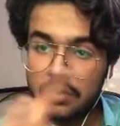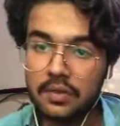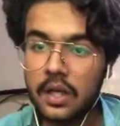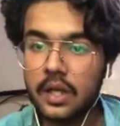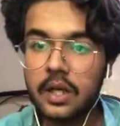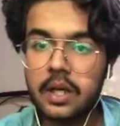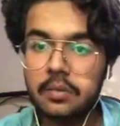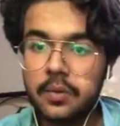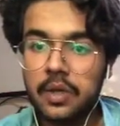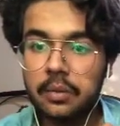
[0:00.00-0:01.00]
क्योंकि अभी
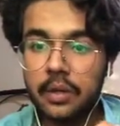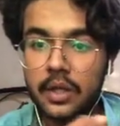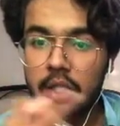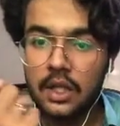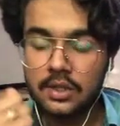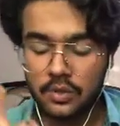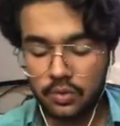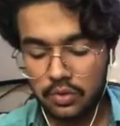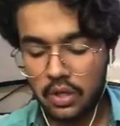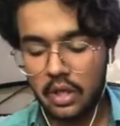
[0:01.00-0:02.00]
अफ्तारी का टाइम हो रहा है भाई
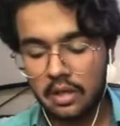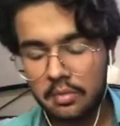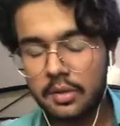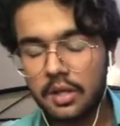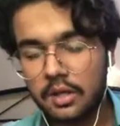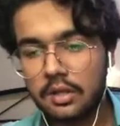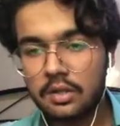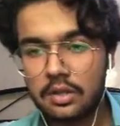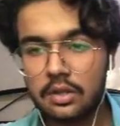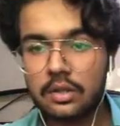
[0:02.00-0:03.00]
आज रोज़ा है
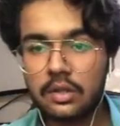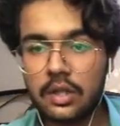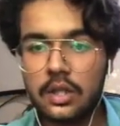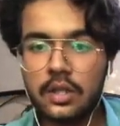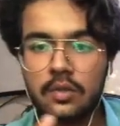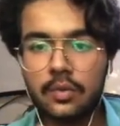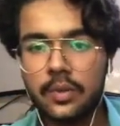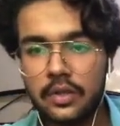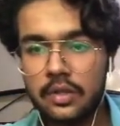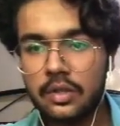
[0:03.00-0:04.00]
हमारा
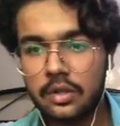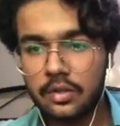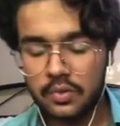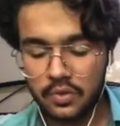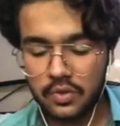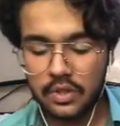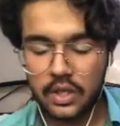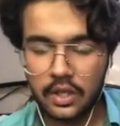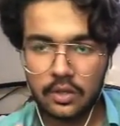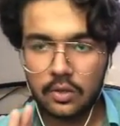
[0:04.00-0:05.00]
चाहिए तो सुबह से
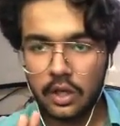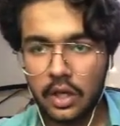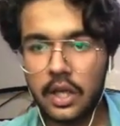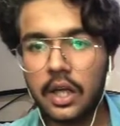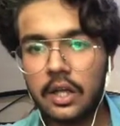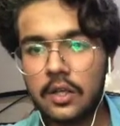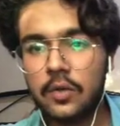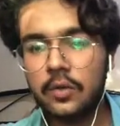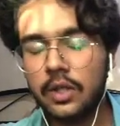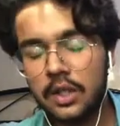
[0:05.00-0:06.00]
रोज़ेदार का थोड़ा
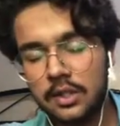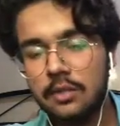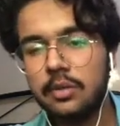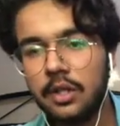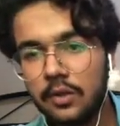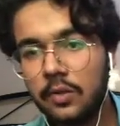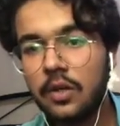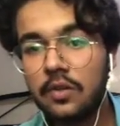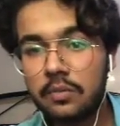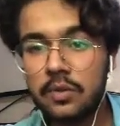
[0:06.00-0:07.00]
ख्याल करो एक ही दिन
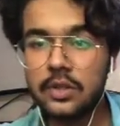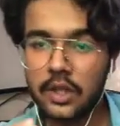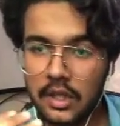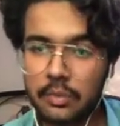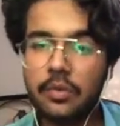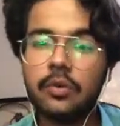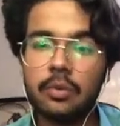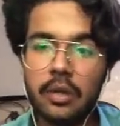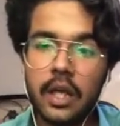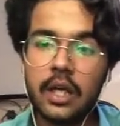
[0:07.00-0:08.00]
में नहीं होगा सब कुछ
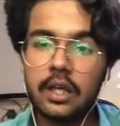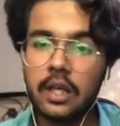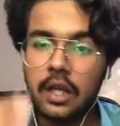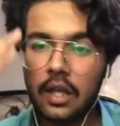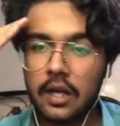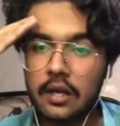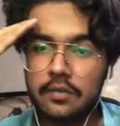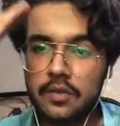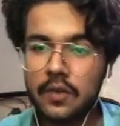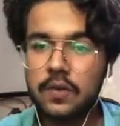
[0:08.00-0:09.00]
अगले एपिसोड में लाएंगे अल्लाह